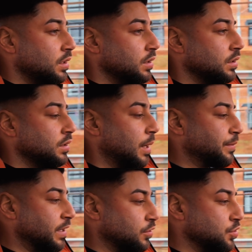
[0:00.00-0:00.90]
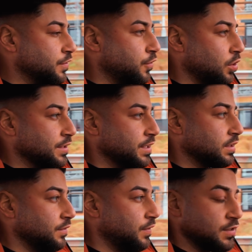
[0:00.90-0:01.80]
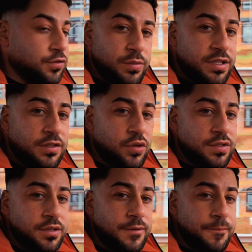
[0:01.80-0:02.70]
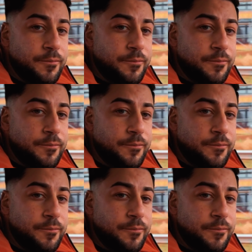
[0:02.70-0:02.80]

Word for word: Äh, habe dann natürlich vorher gesagt, was wird mich das kosten?